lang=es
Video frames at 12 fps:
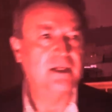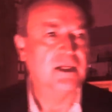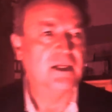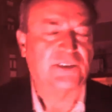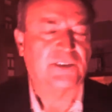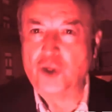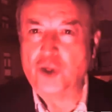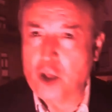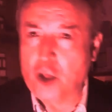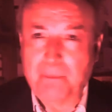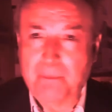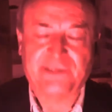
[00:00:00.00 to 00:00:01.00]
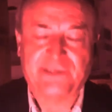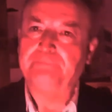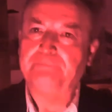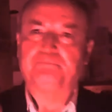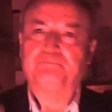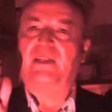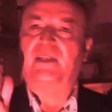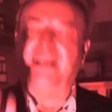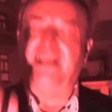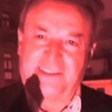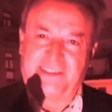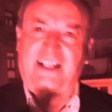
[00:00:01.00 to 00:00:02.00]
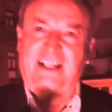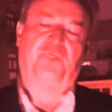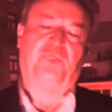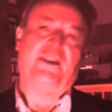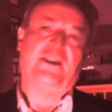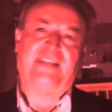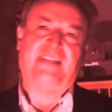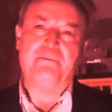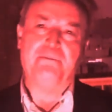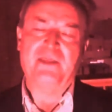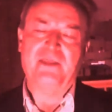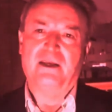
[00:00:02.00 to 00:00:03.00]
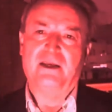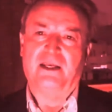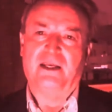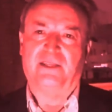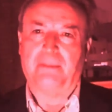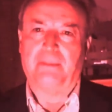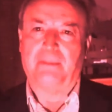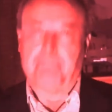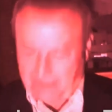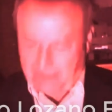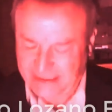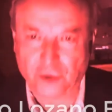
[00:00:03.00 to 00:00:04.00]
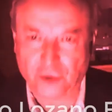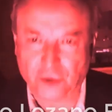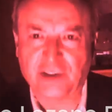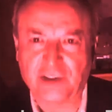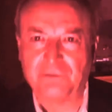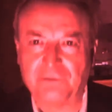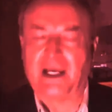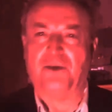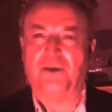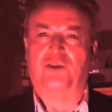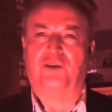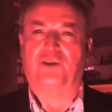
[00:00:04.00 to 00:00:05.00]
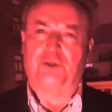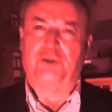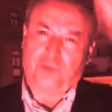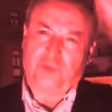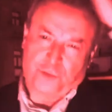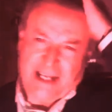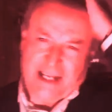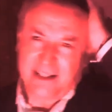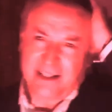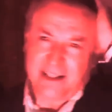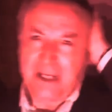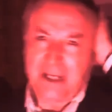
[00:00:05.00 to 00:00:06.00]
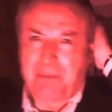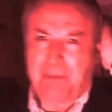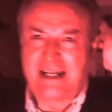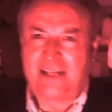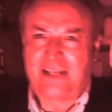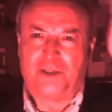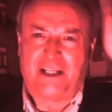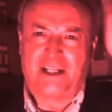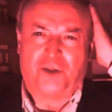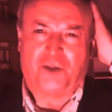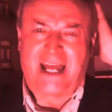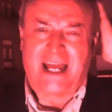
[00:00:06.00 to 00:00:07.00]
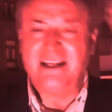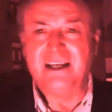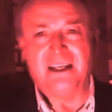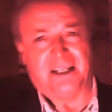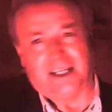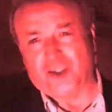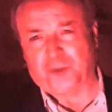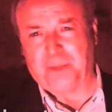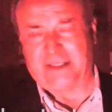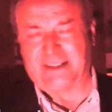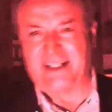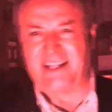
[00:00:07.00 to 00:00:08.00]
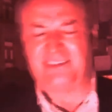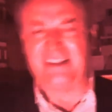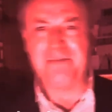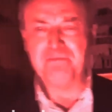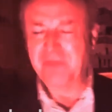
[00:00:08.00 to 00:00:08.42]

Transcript: Señor López, esa es la respuesta. Este, permítanos a nosotros usar el Palacio Nacional que nos pertenece.